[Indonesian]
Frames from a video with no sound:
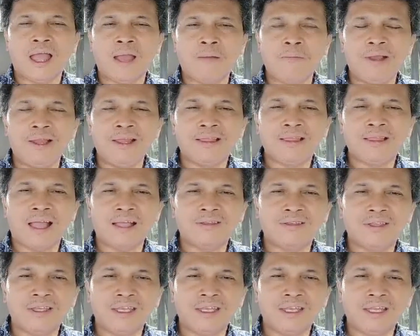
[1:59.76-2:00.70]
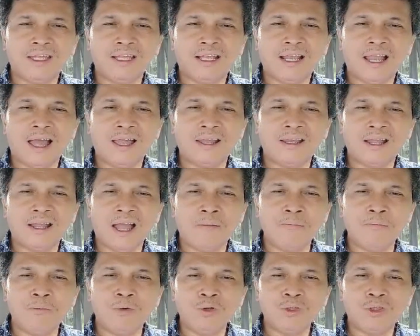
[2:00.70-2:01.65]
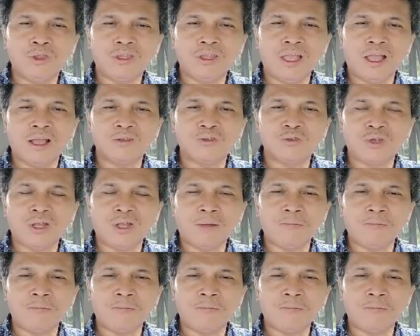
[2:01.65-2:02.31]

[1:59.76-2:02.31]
rehabilitasi lahan gambut yang